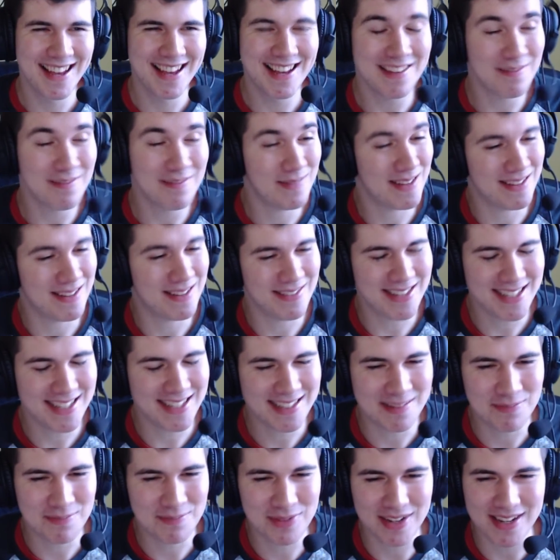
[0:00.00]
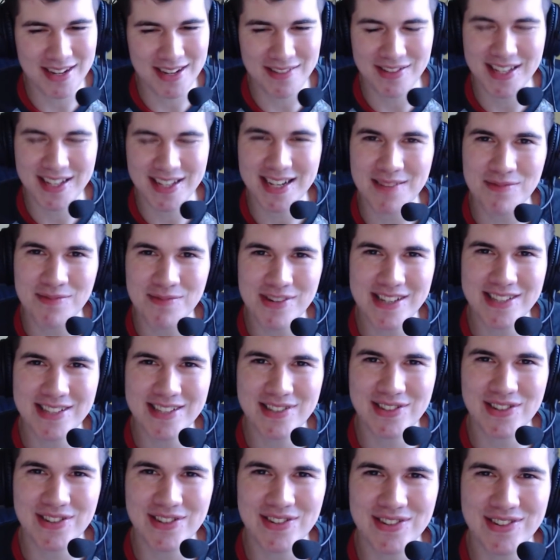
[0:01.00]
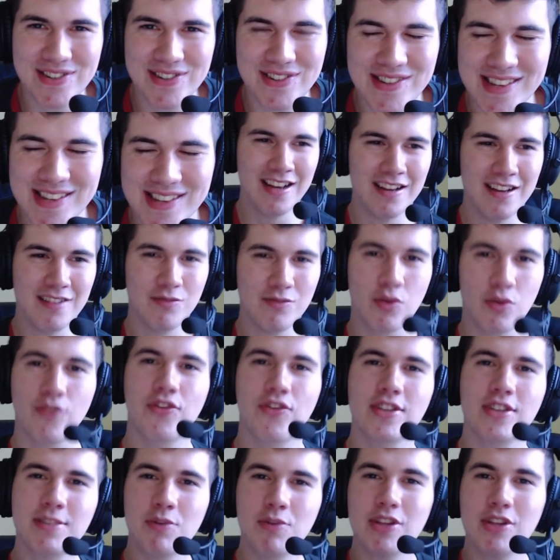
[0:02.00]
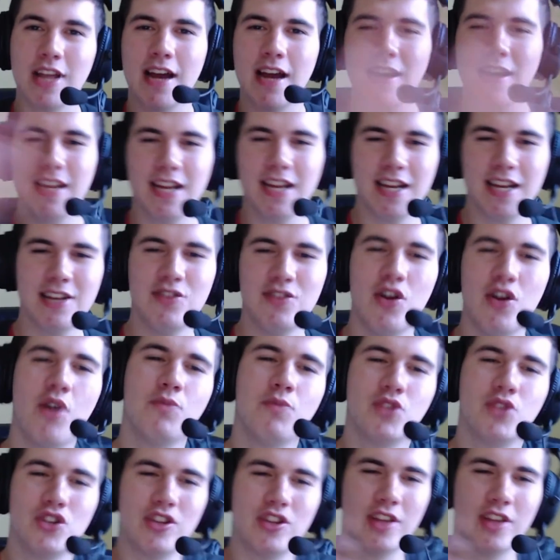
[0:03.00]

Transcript: Bah ouais, ça peut arriver qu'à moi ce genre de conneries. Donc forcément, t'as un rire énorme. Genre, t'as tout.